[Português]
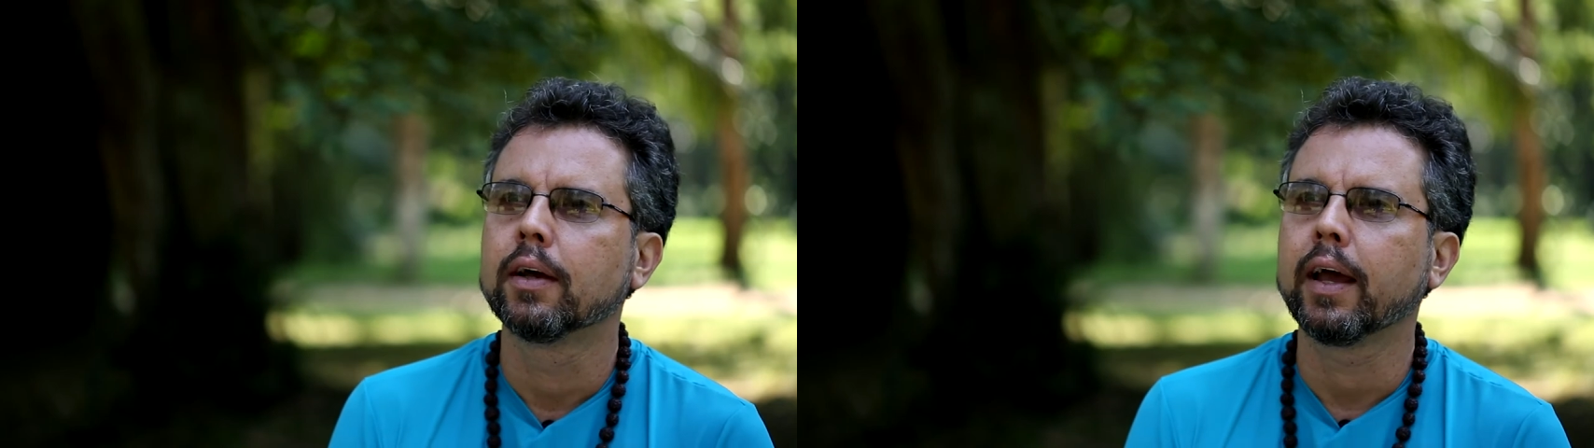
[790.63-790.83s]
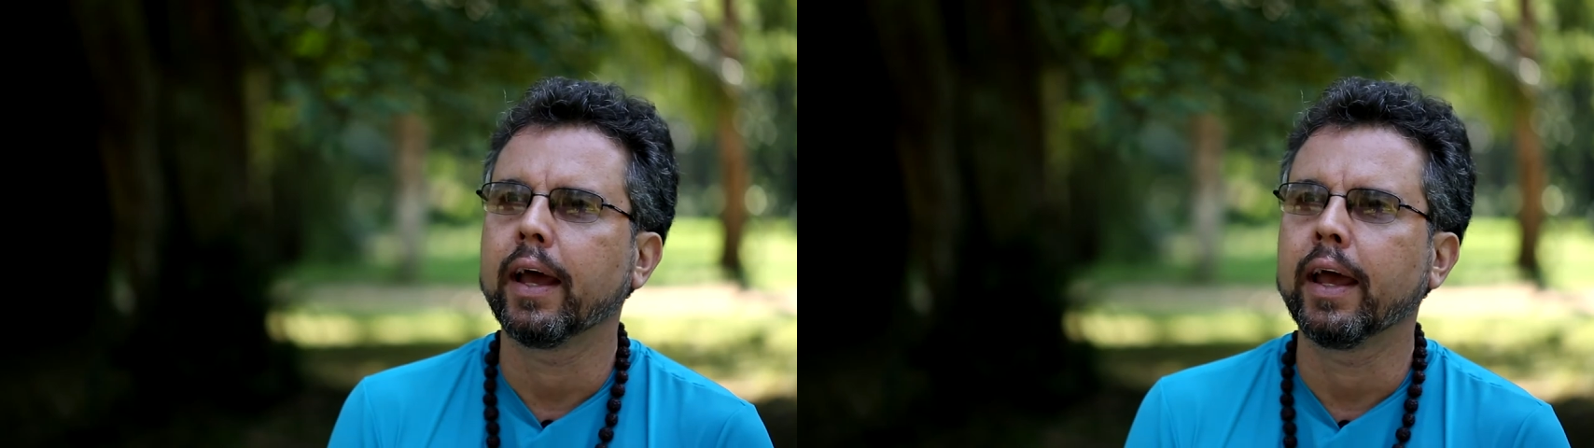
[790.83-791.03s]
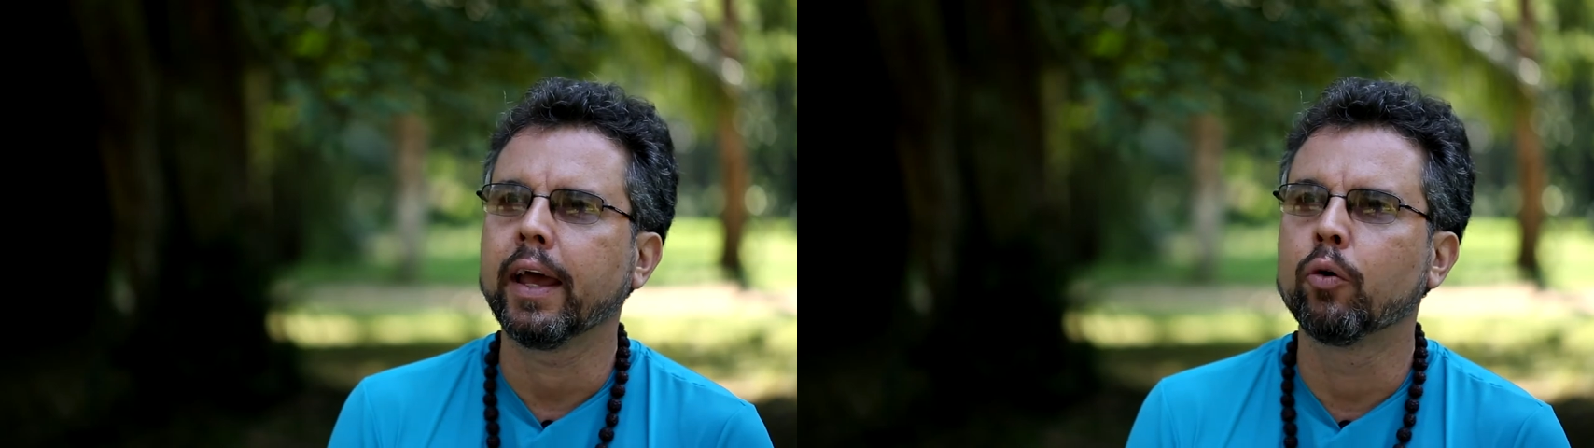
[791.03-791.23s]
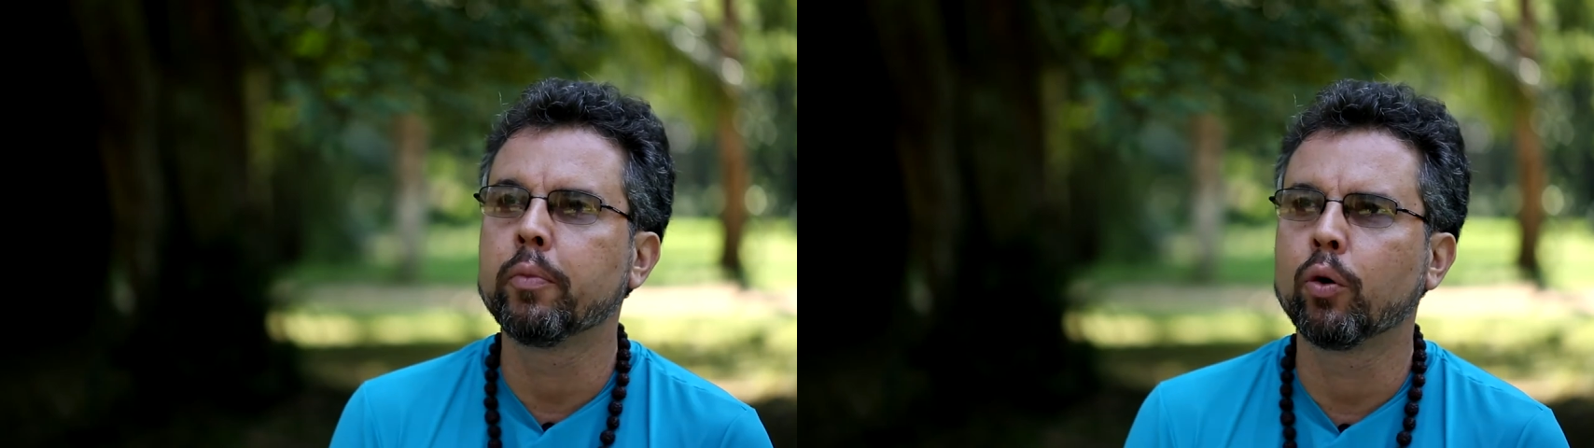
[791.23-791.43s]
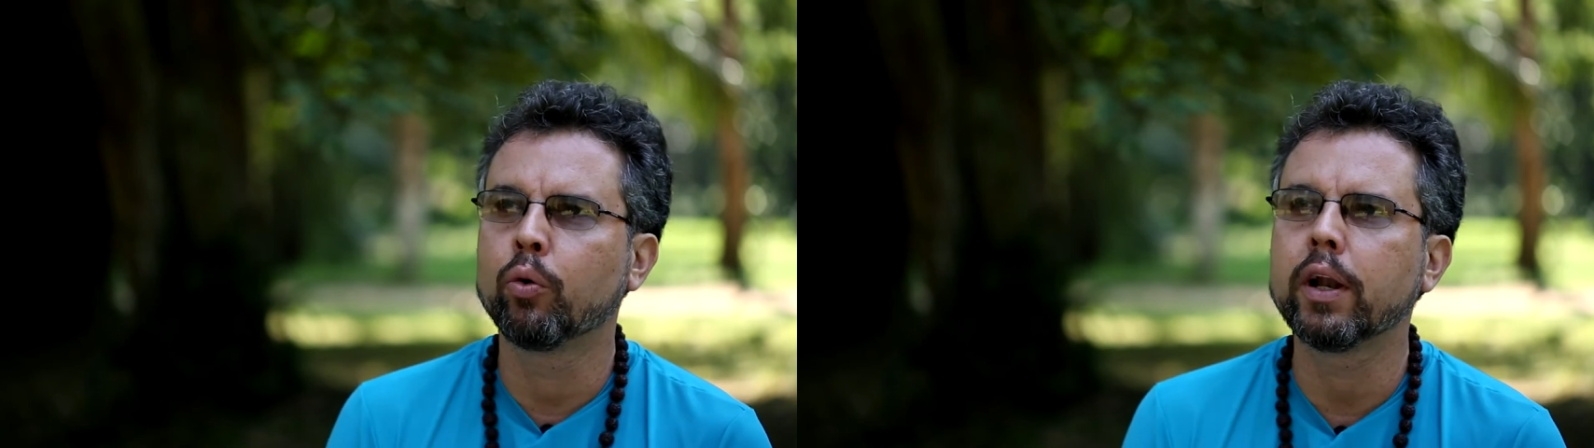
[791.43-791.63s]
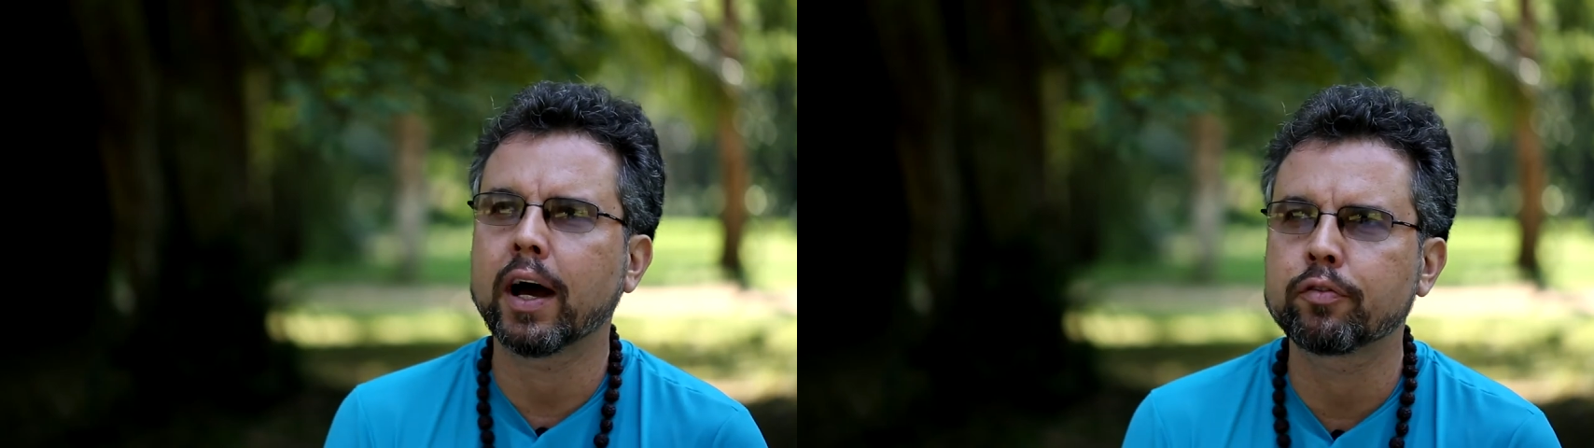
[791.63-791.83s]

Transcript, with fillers: é, o meu olhar